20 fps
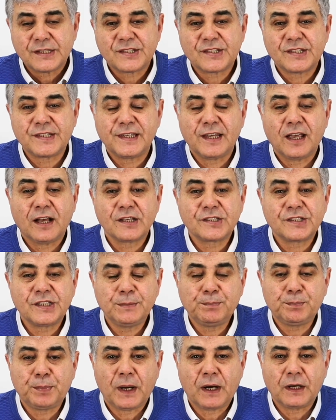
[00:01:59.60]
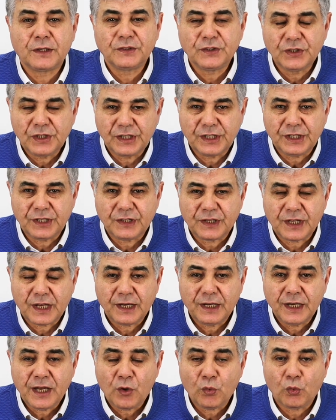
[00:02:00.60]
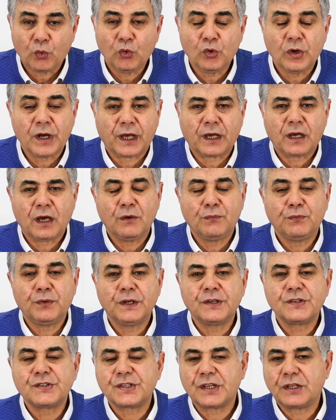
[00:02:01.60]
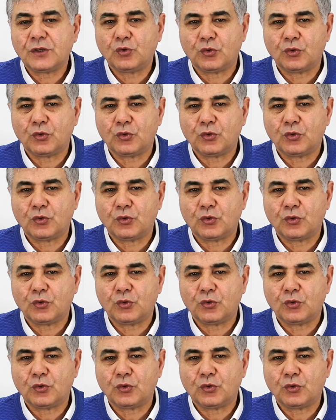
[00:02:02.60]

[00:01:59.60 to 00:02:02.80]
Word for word: siyasi parti liderine öyle kafanıza